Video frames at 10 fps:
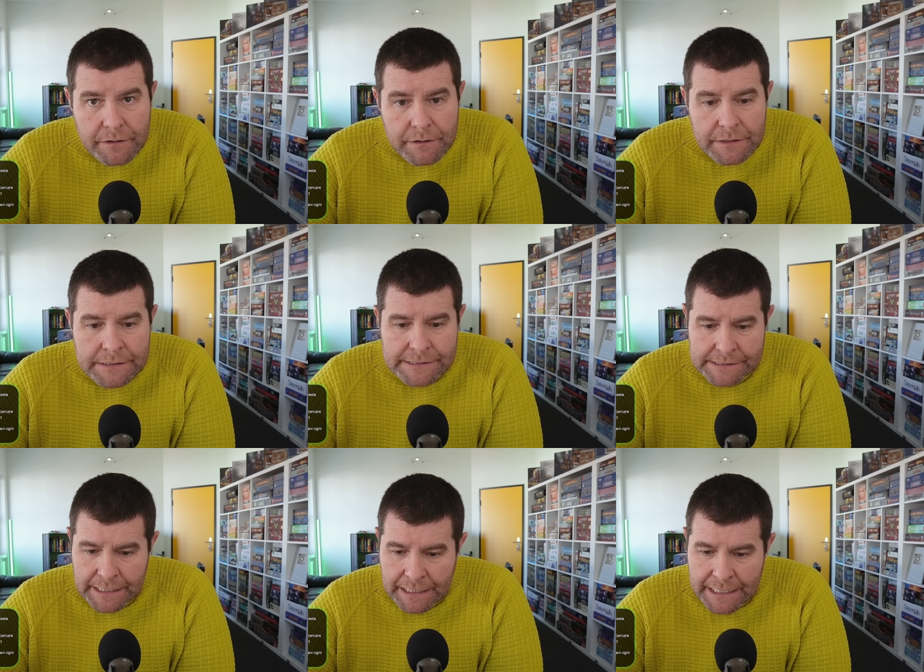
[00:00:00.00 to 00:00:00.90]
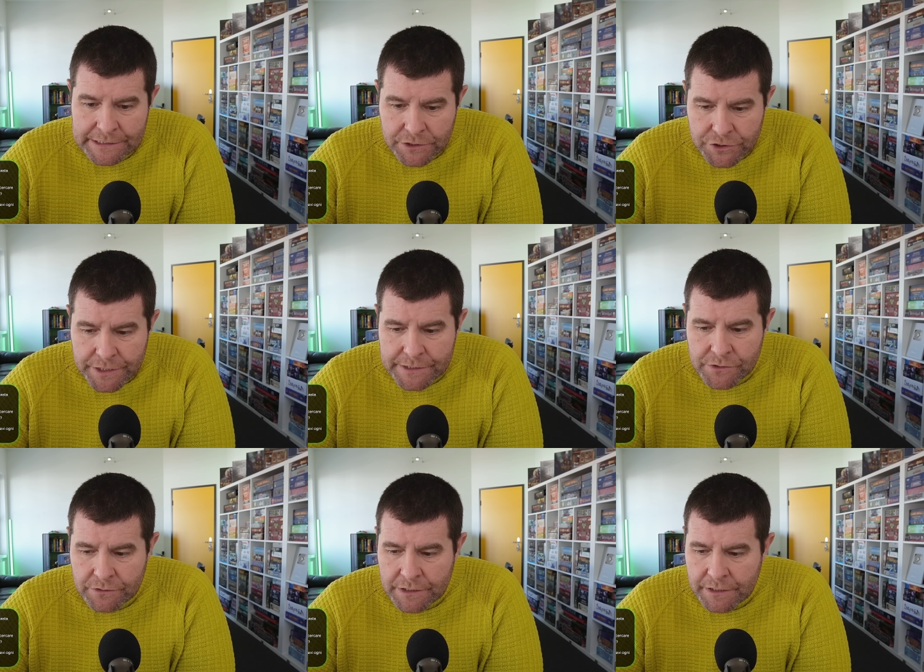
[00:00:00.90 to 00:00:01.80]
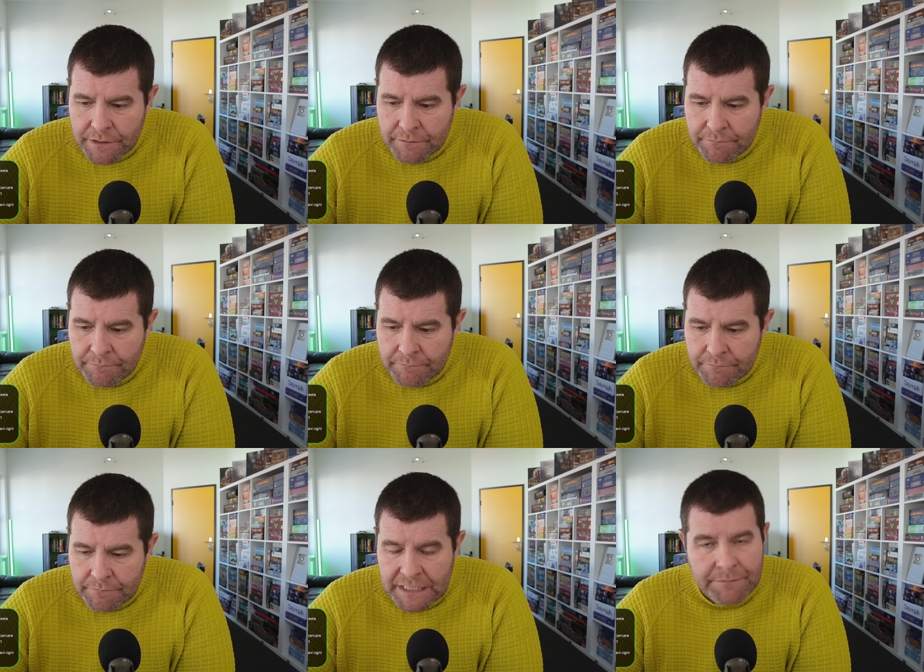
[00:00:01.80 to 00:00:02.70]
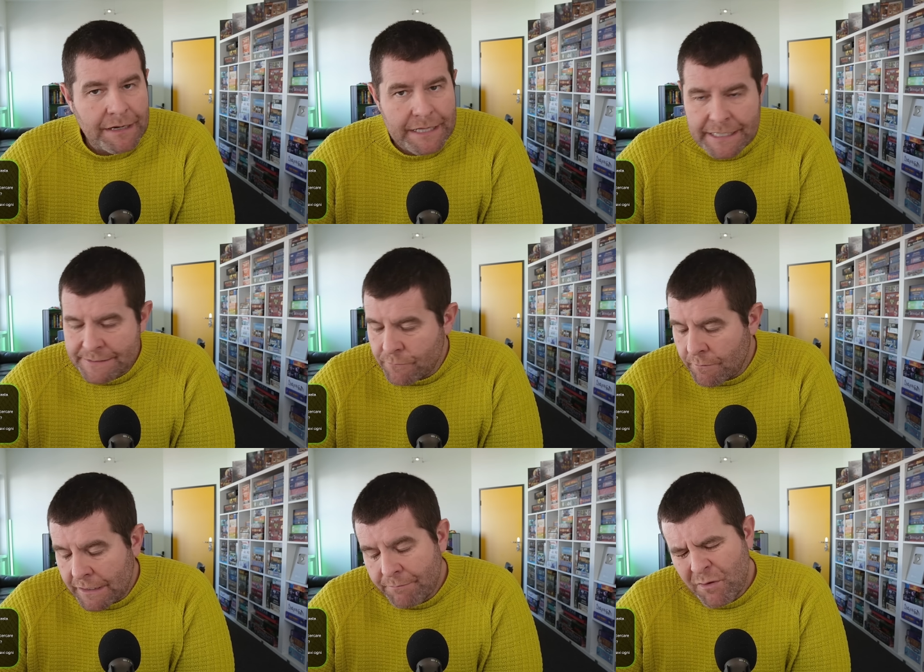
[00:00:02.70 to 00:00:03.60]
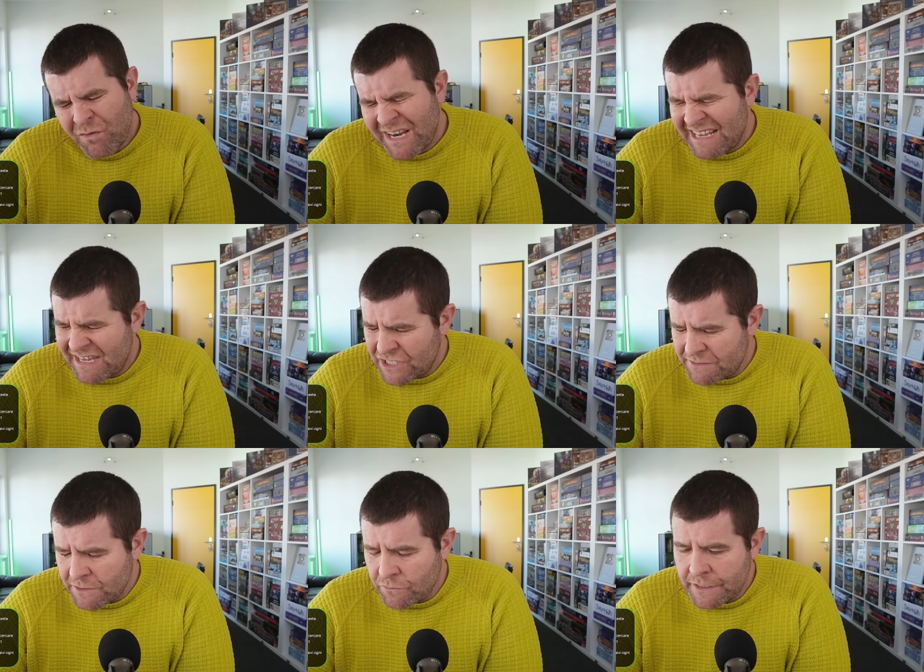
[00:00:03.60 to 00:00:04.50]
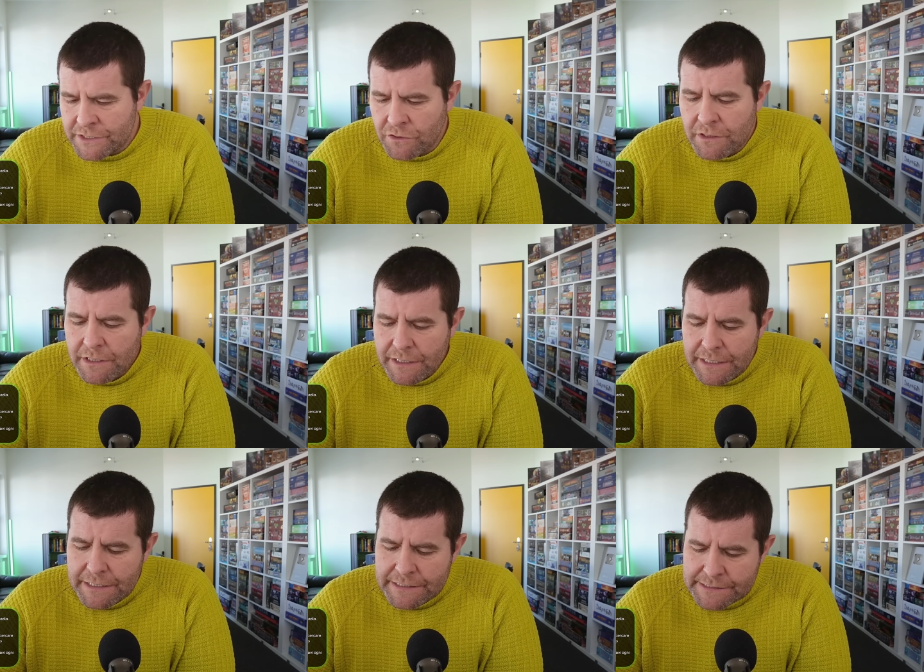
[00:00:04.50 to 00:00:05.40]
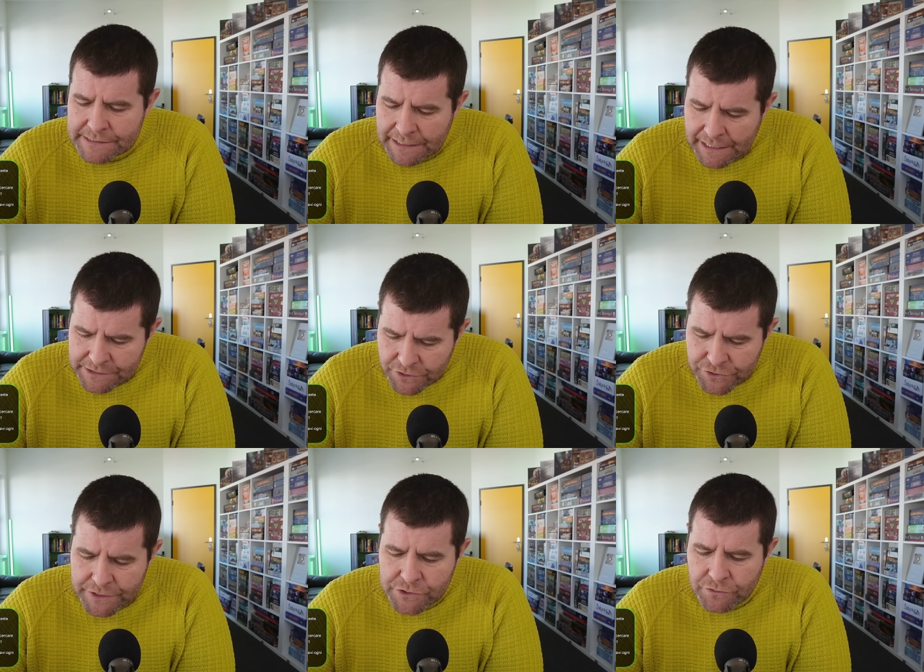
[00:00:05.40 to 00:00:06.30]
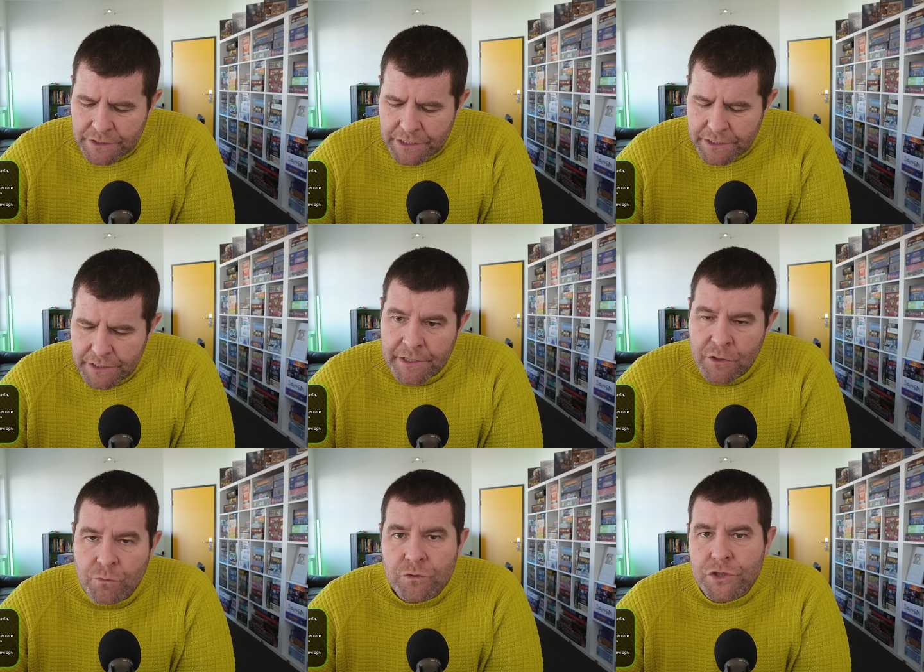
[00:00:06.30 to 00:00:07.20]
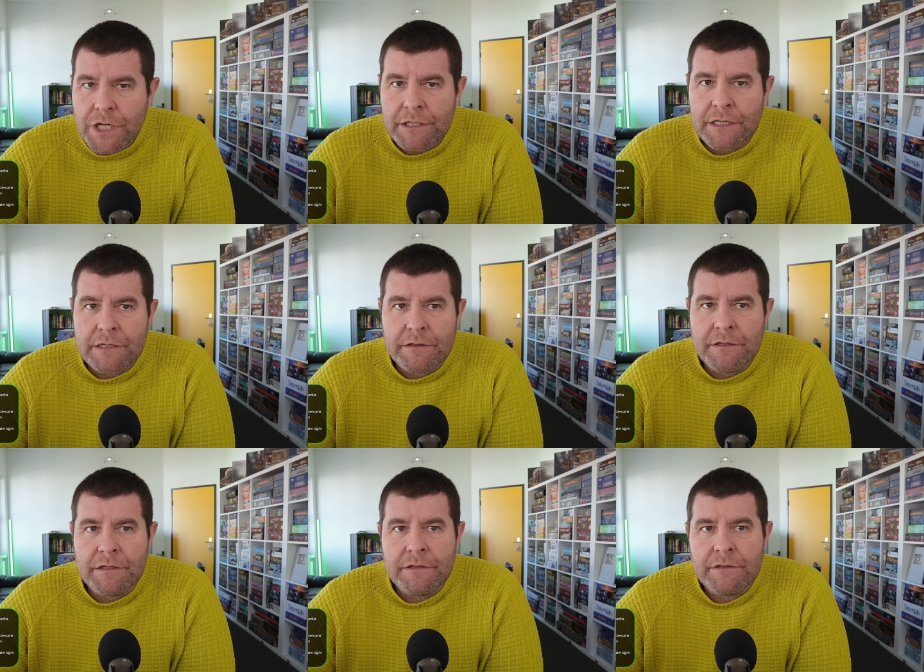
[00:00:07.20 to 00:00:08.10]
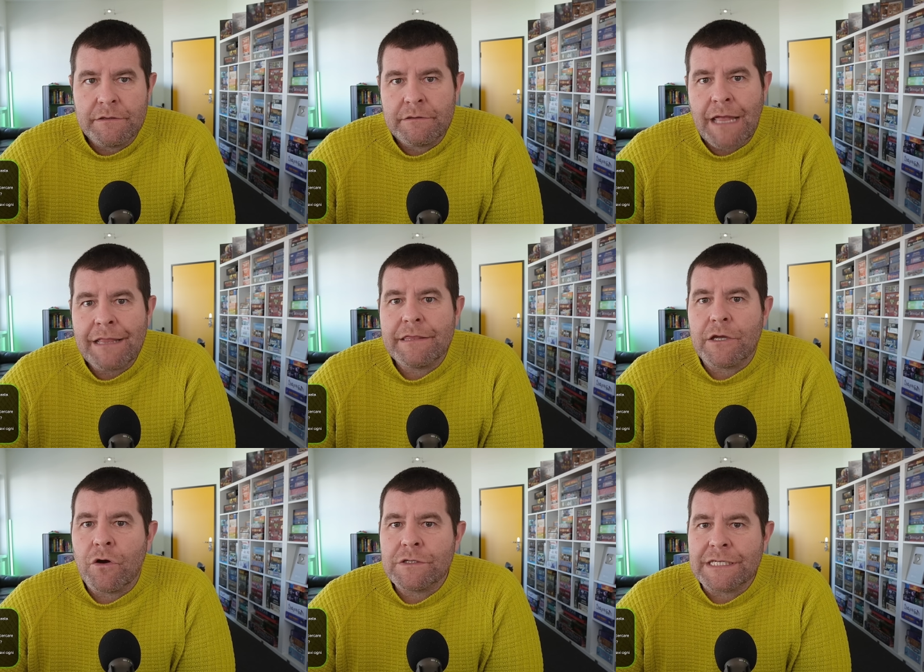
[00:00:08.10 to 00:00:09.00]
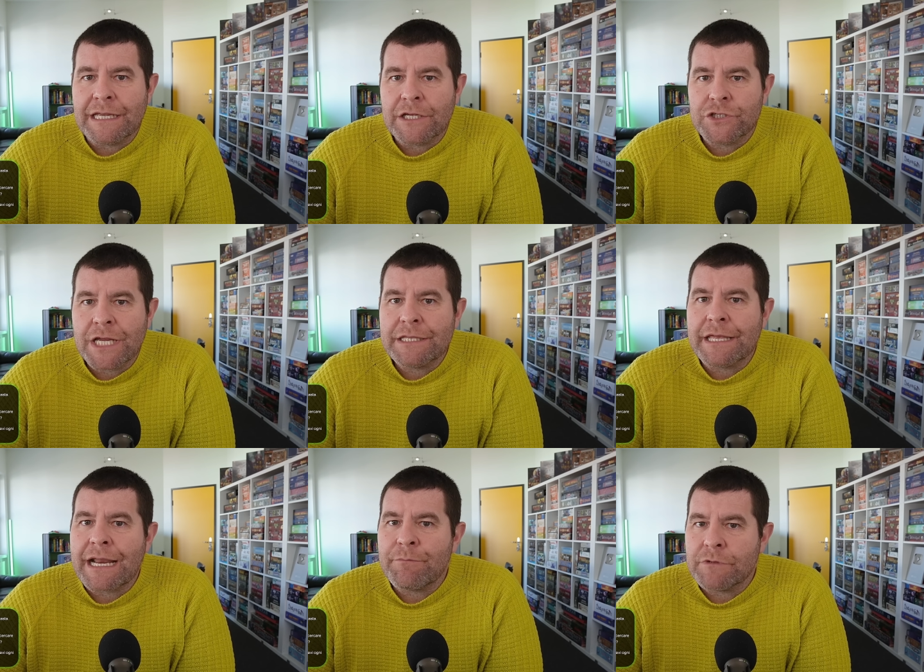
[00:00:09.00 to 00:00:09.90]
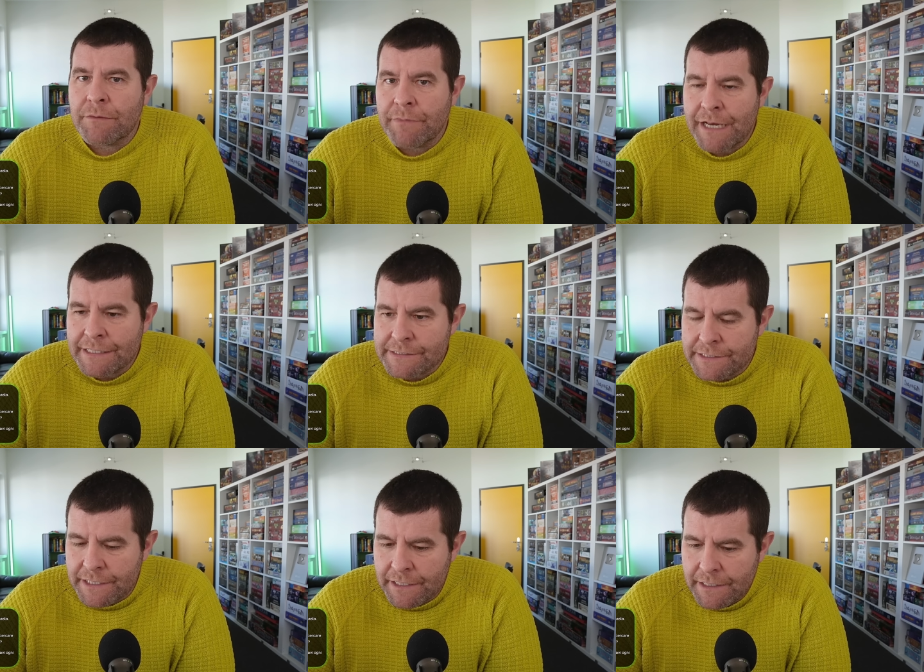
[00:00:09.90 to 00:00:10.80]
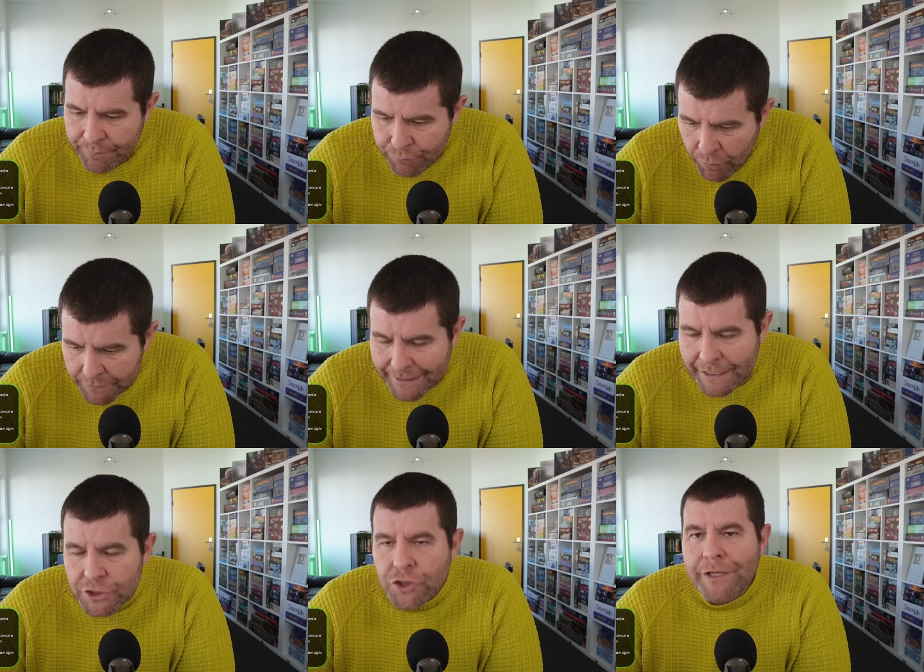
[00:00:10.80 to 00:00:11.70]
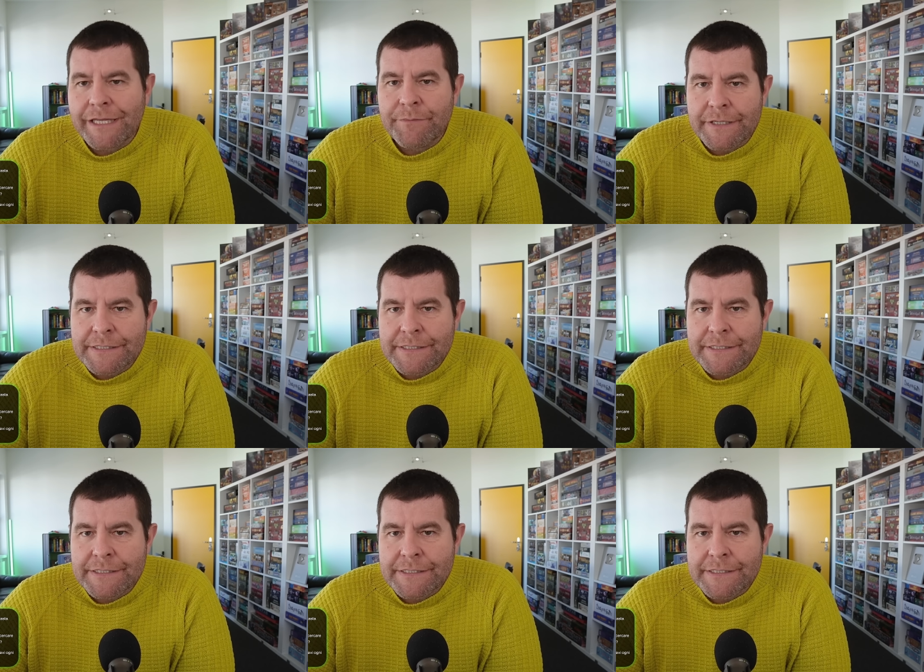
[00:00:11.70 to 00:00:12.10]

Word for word: se l'esercizio di minimalismo, ma che poi non è necessariamente connesso, se l'esercizio di rinuncia di, di tante cose che la gente reputa benessere può dare gioia di per